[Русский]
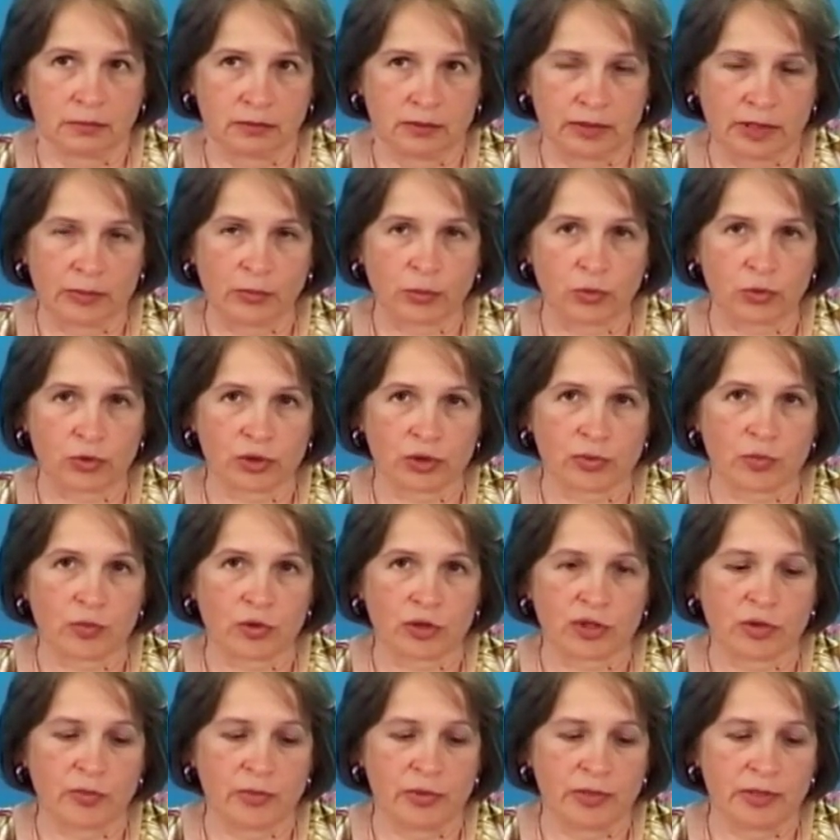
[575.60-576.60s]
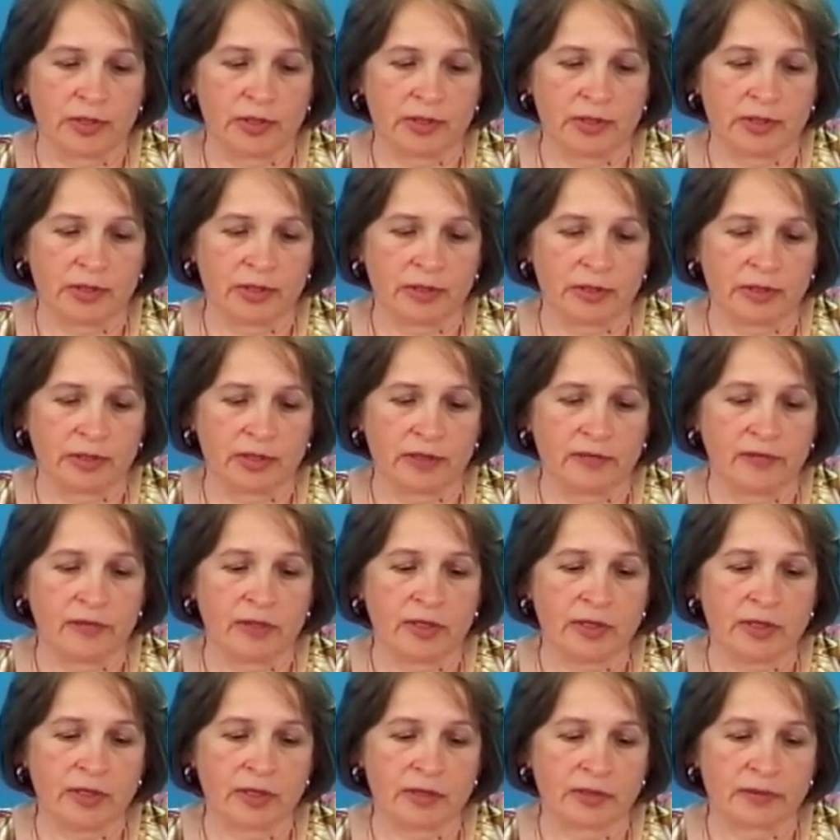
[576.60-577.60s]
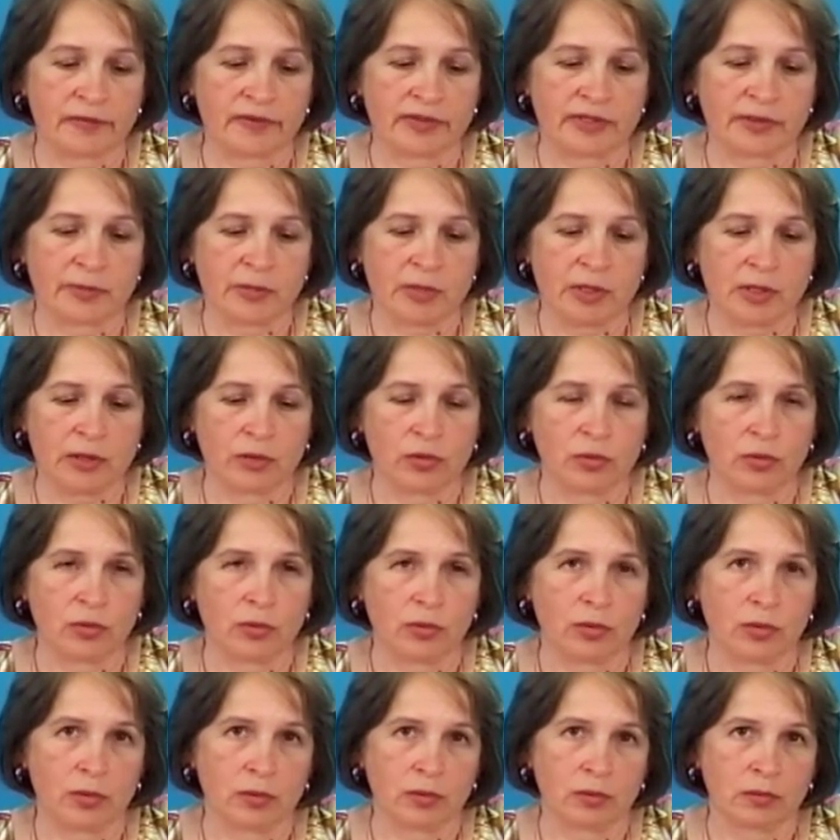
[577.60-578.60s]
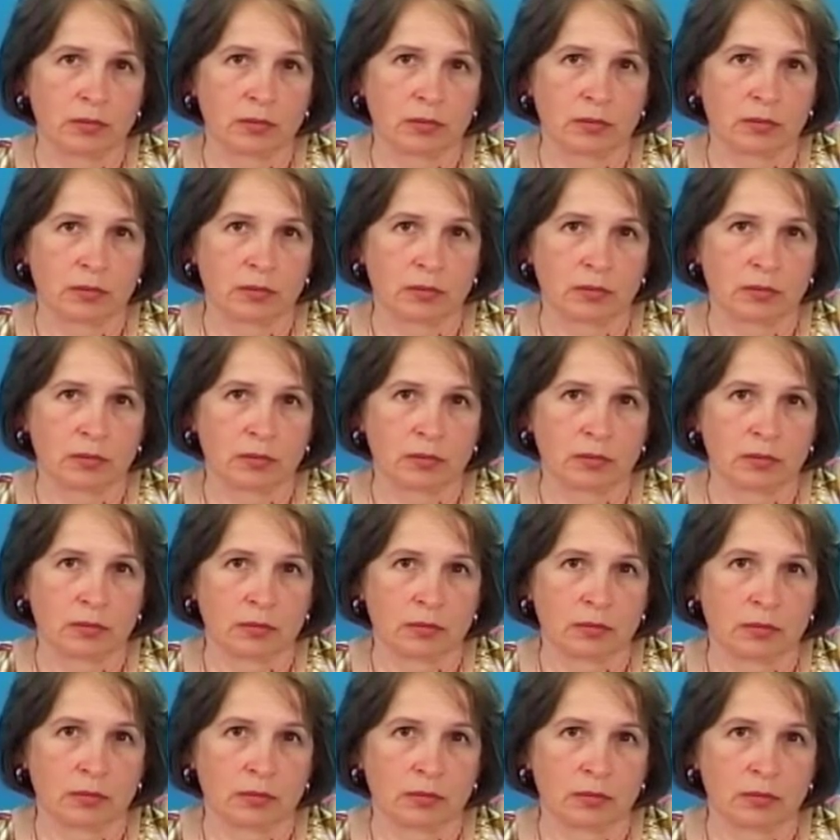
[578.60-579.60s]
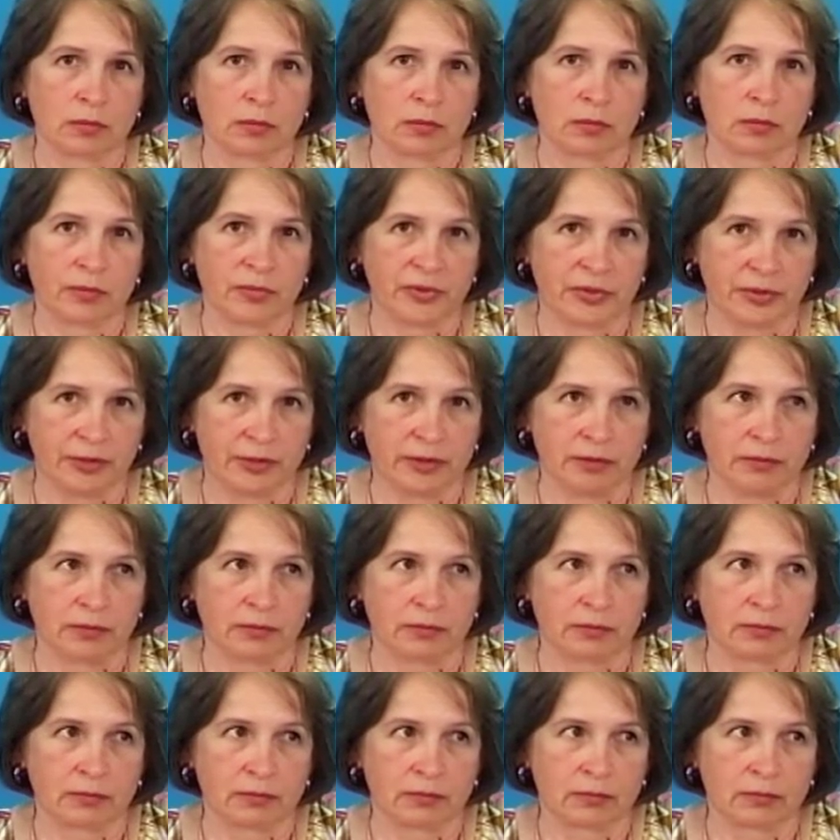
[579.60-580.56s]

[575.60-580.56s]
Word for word: Там тоже можно принести заявление с 8 до 5.